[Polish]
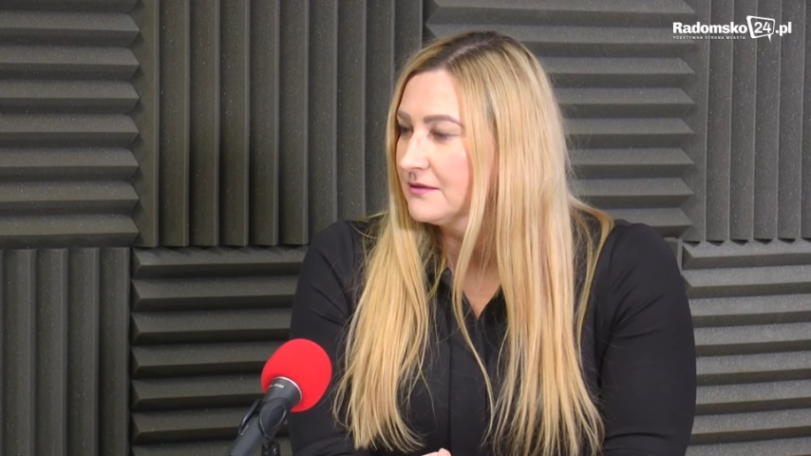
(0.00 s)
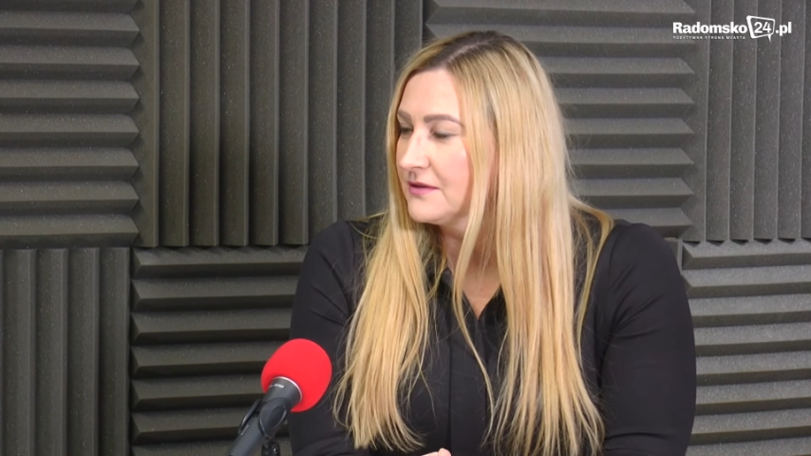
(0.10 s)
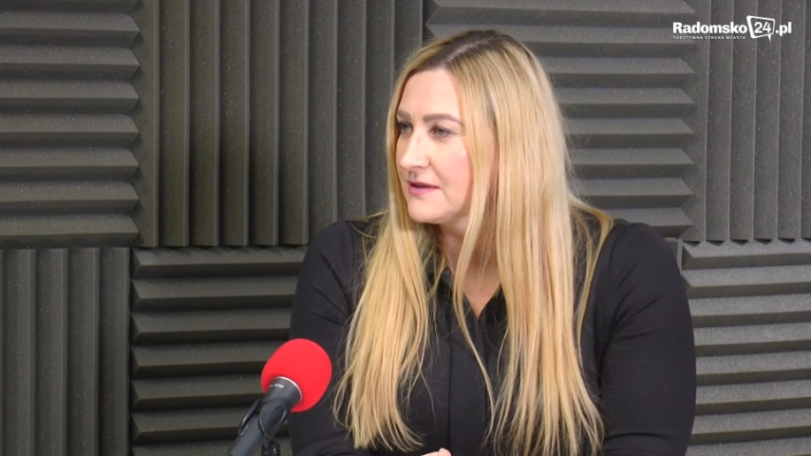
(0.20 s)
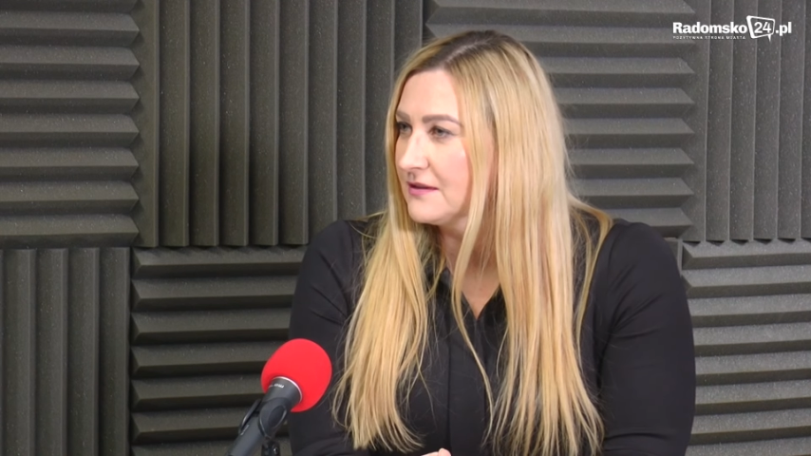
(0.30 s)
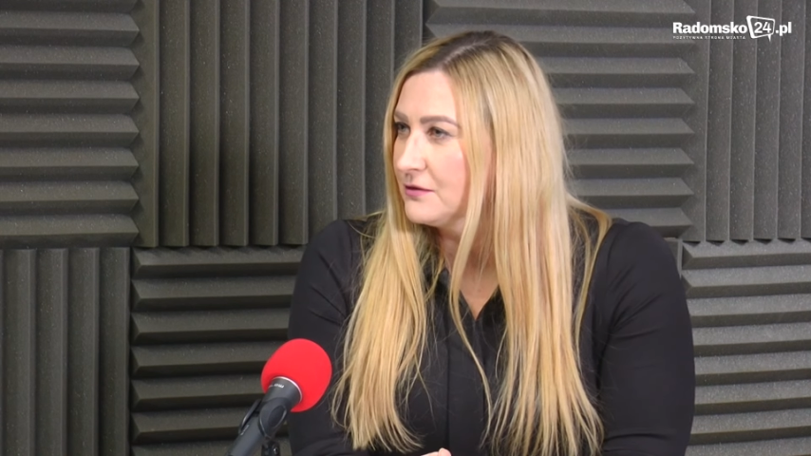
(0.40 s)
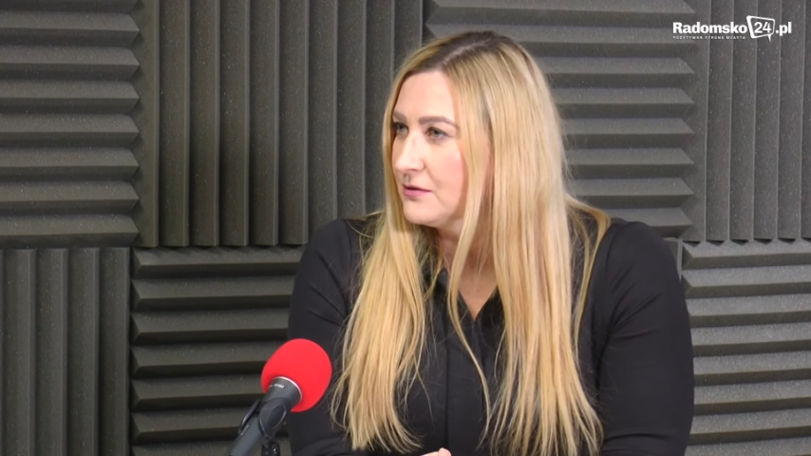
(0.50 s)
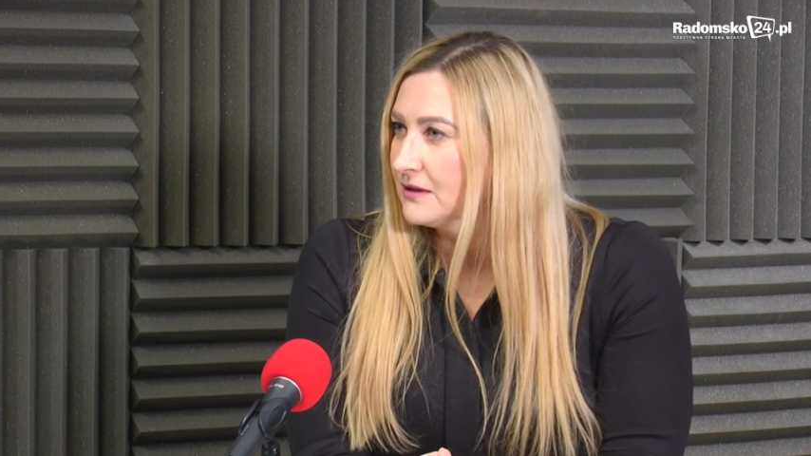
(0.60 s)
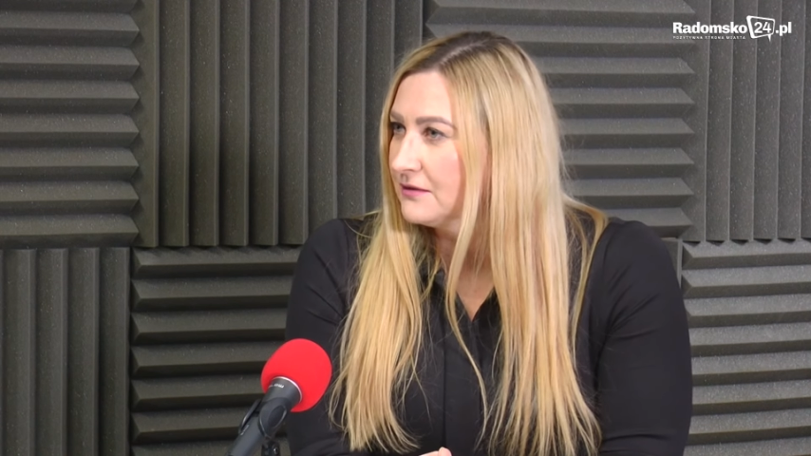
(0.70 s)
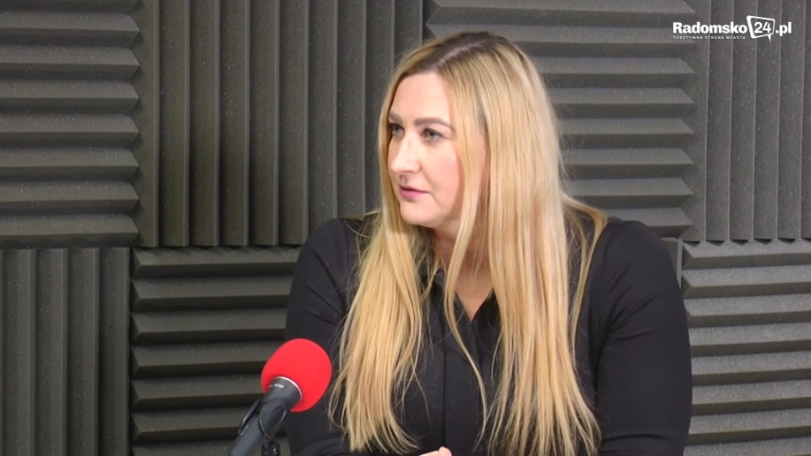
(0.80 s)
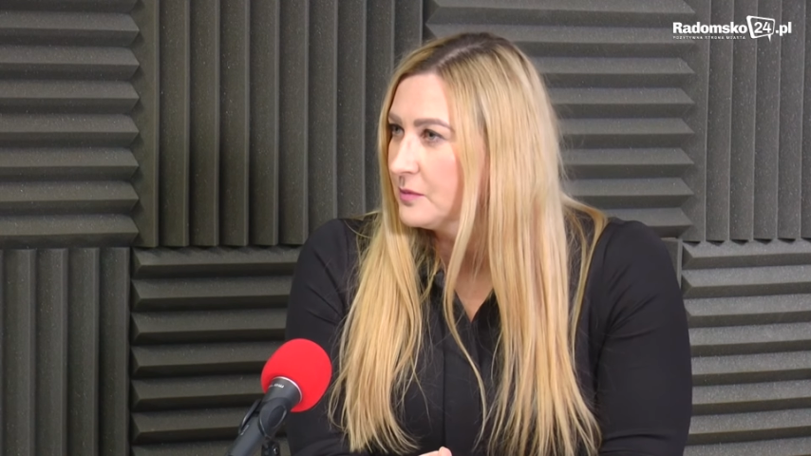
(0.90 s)

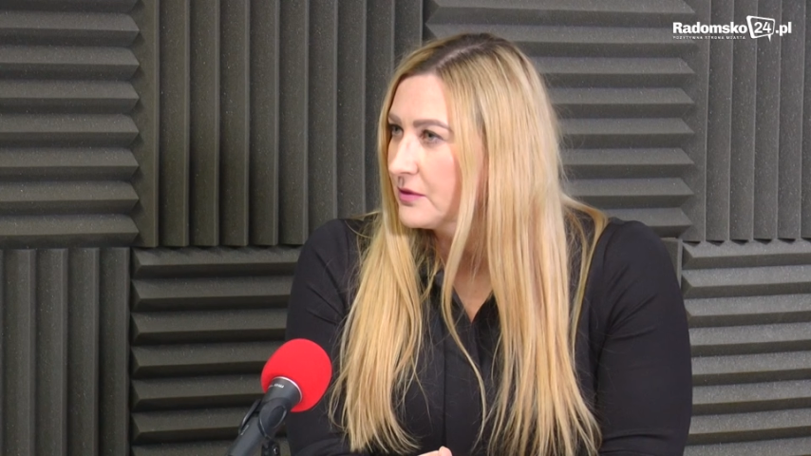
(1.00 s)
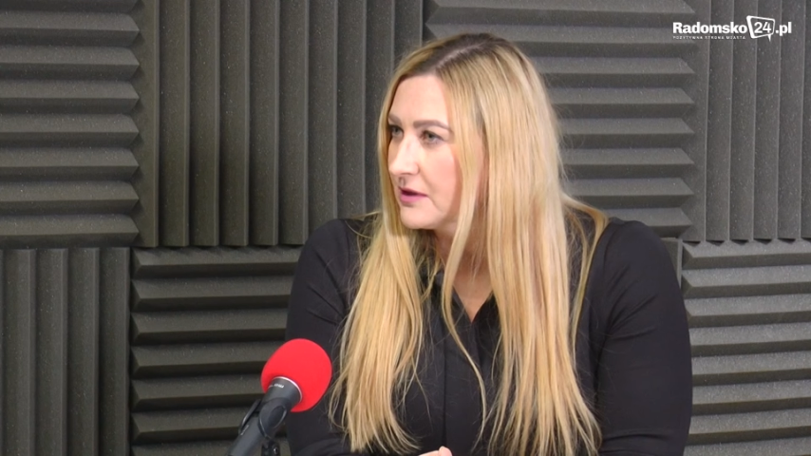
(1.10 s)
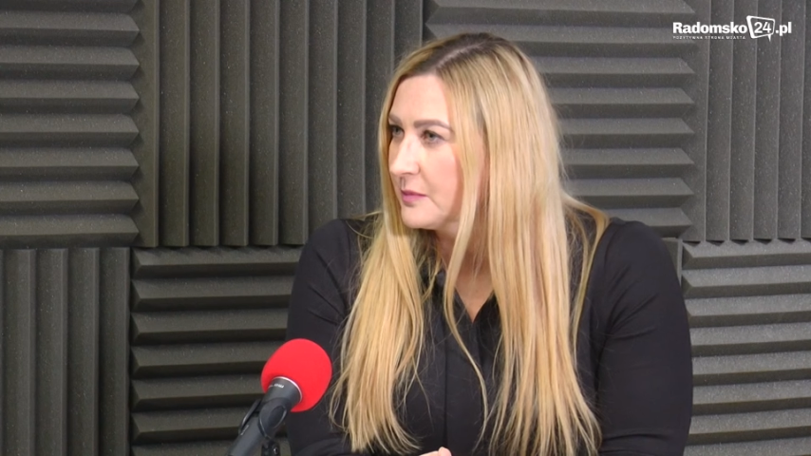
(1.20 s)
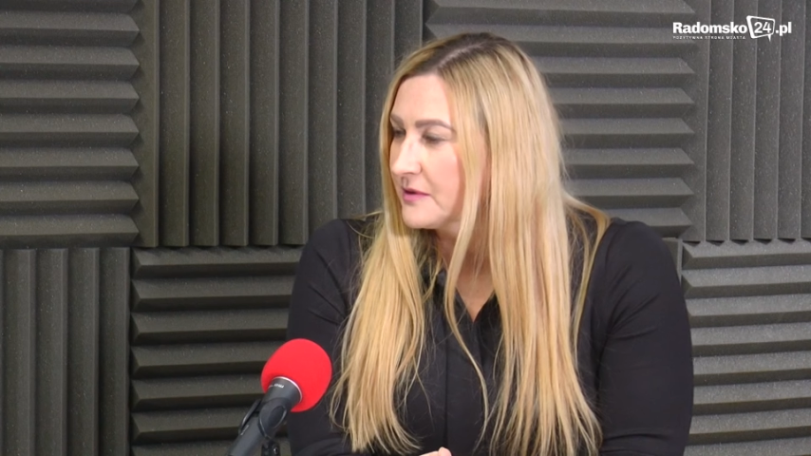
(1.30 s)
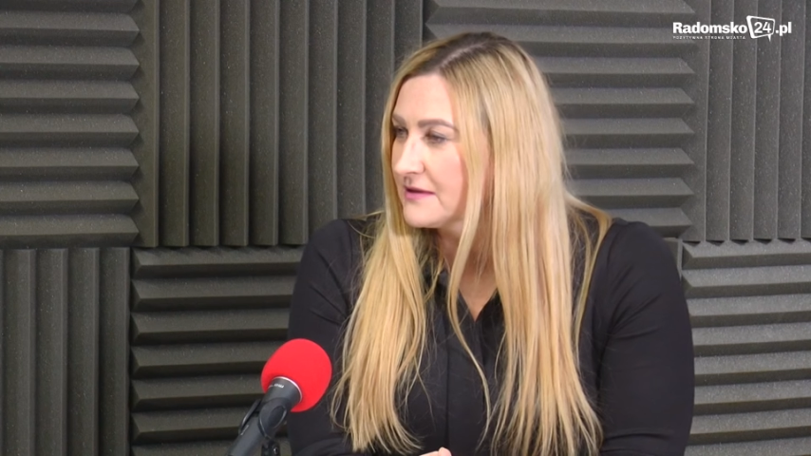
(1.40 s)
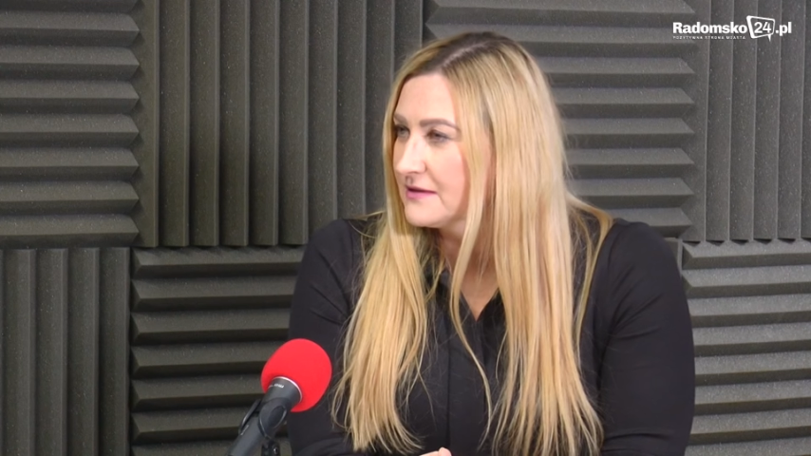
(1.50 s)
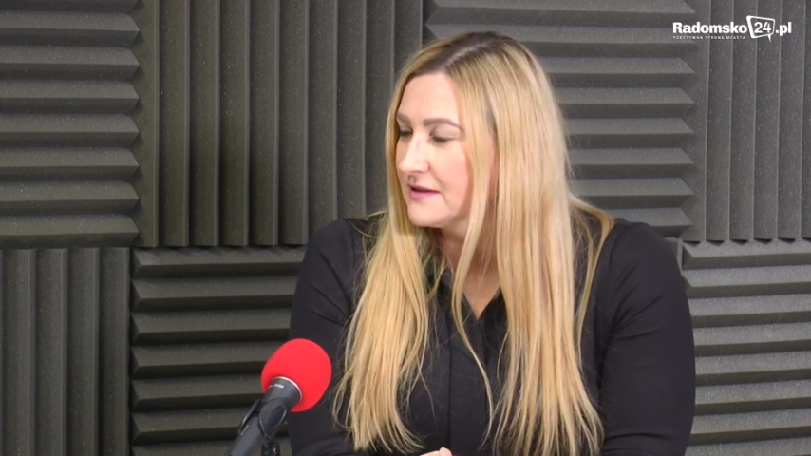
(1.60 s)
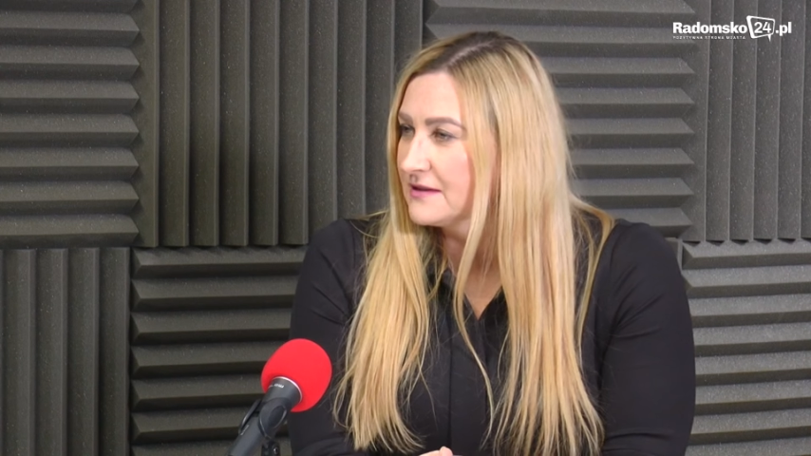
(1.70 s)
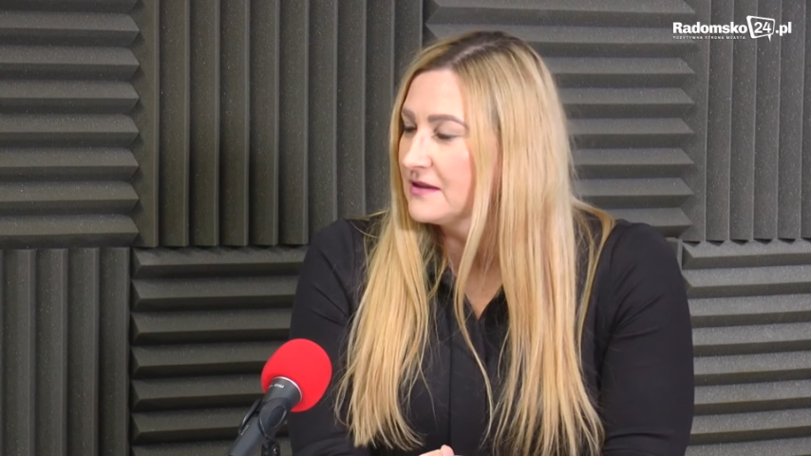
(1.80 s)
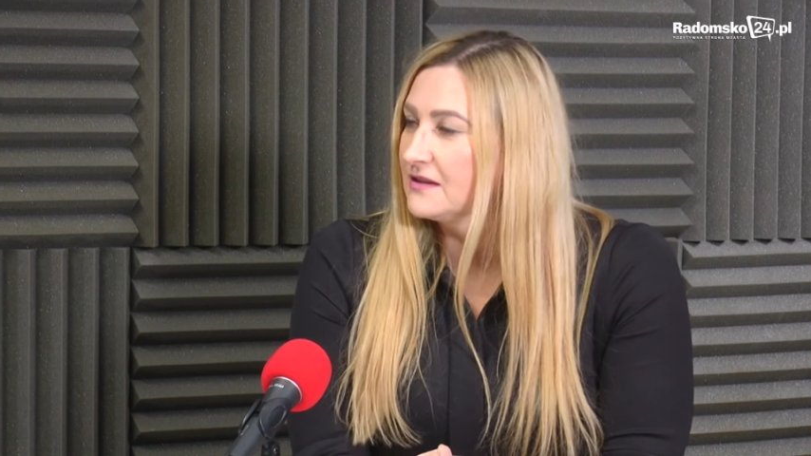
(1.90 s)
wystawiła w wyborach
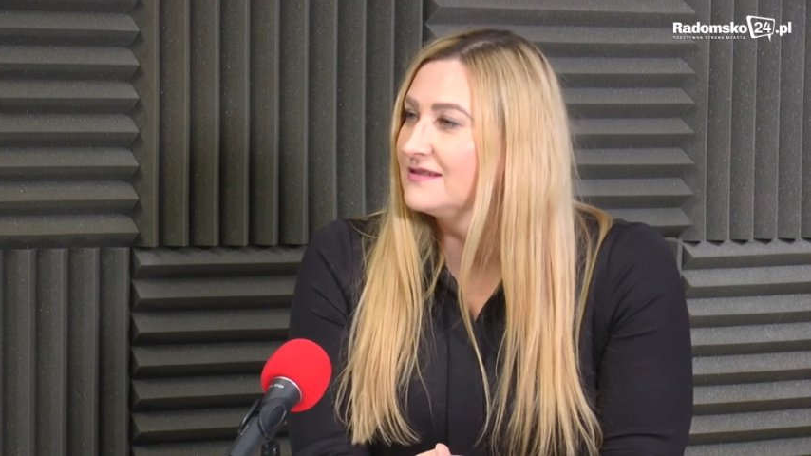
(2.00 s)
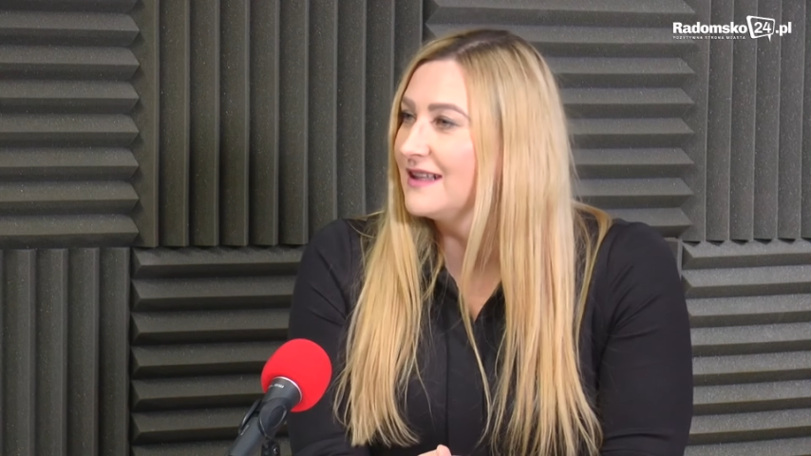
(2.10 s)
prezydenckich